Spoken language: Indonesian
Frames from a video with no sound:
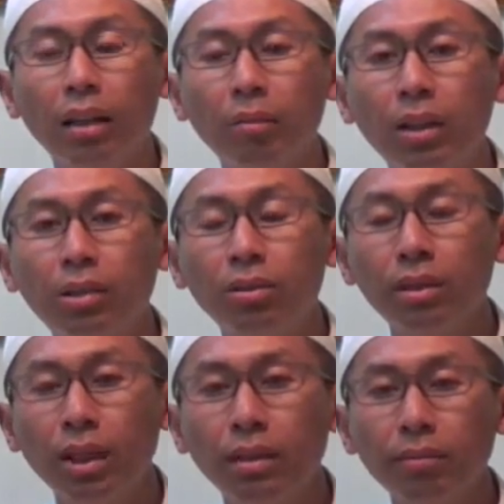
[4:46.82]

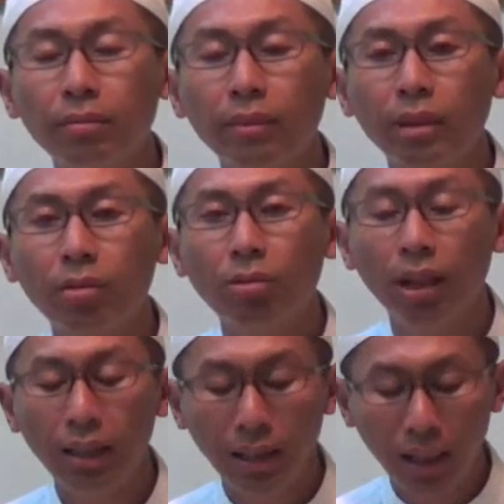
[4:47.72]
Berikutnya,
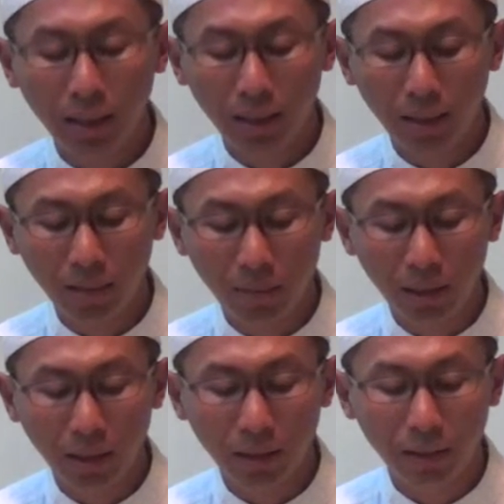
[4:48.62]

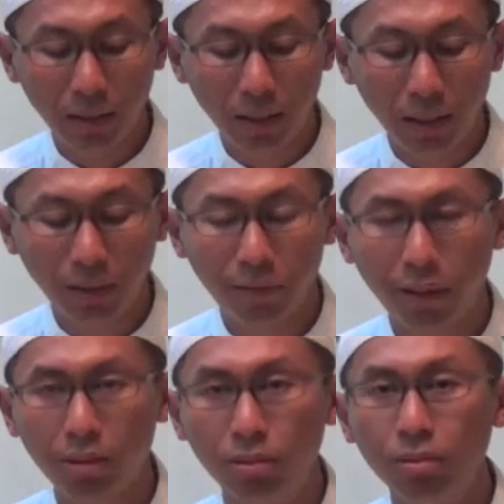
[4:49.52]
waliya'lamal ladzina
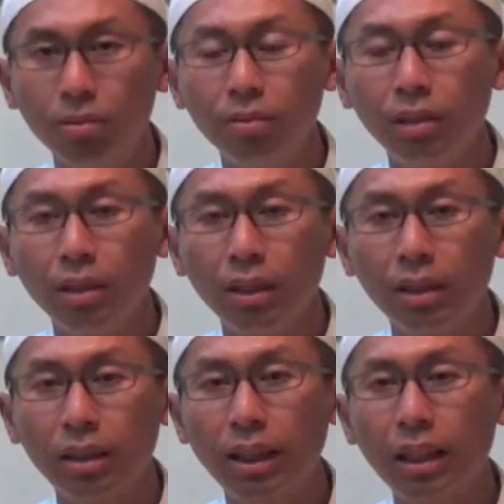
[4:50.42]

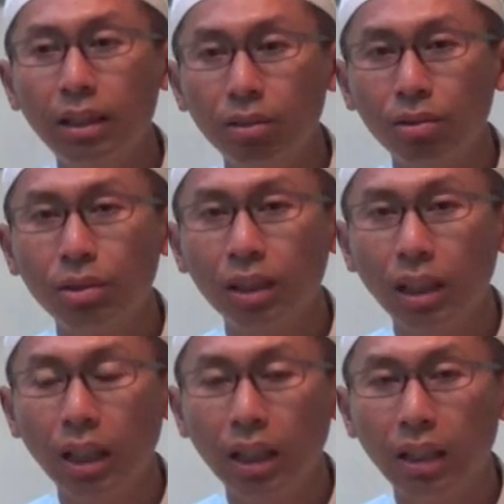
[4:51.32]
Sekaligus
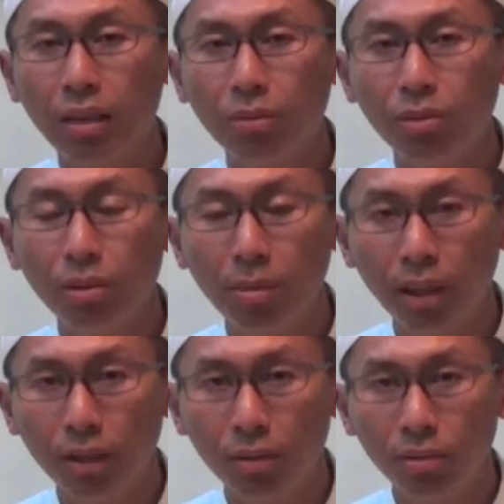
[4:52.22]
dengan adanya
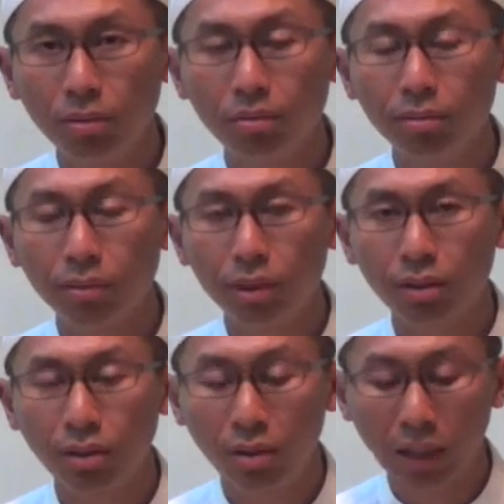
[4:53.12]
musibah itu,
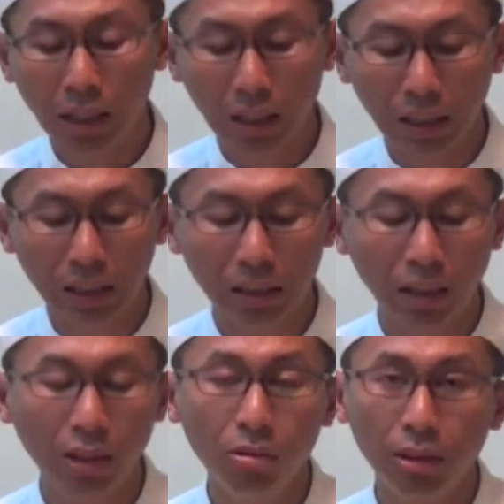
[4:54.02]
seseorang akan
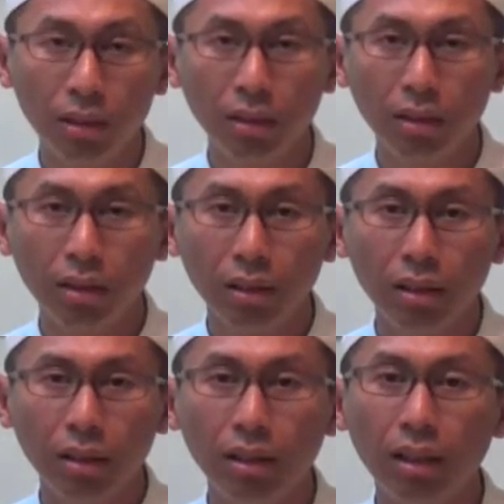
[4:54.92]
diketahui
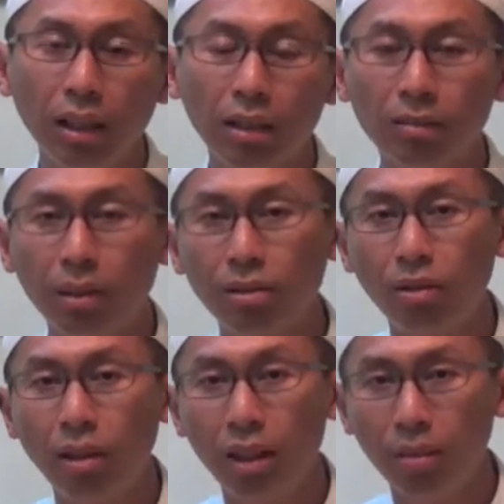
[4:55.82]
dia termasuk
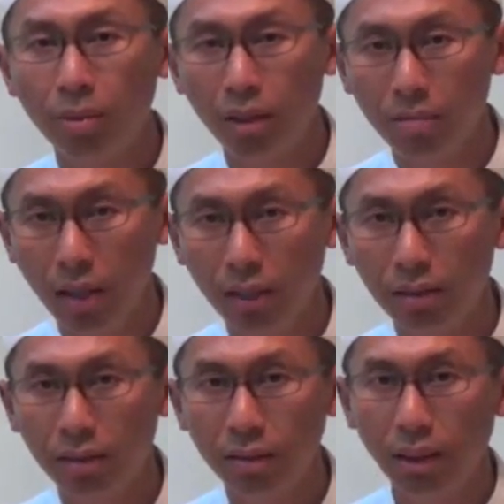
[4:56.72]
orang yang beriman
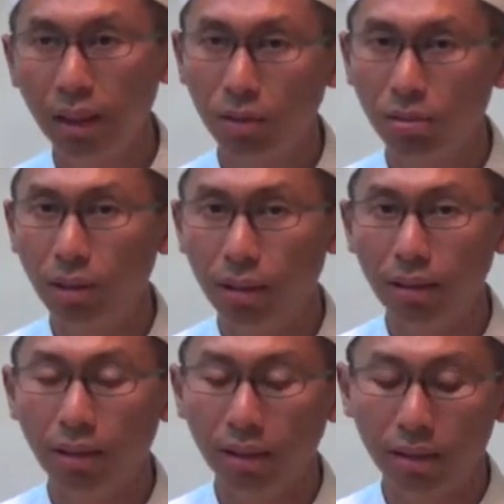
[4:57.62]
yang itu sudah
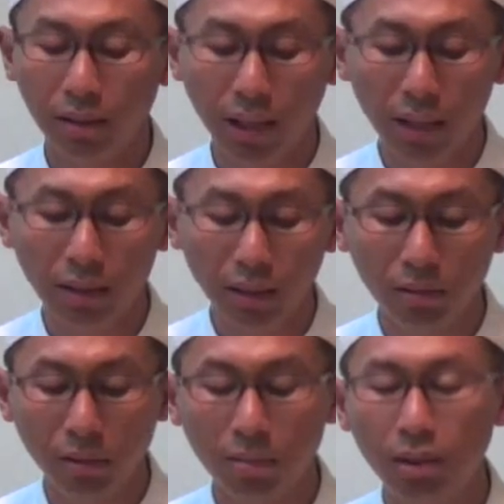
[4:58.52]
terjadi
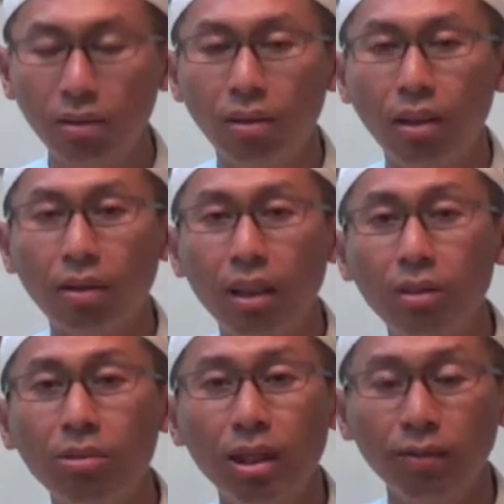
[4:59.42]
atau termasuk
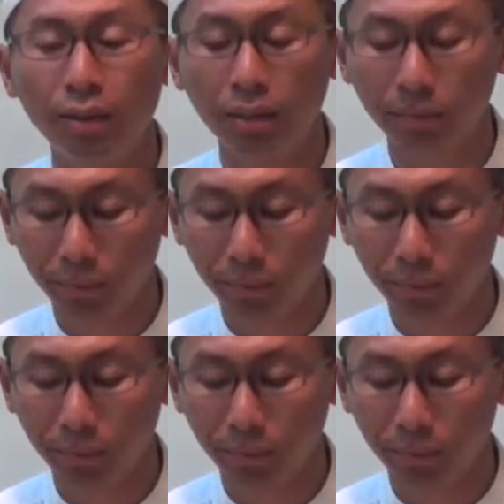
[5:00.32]
orang-orang yang munafik.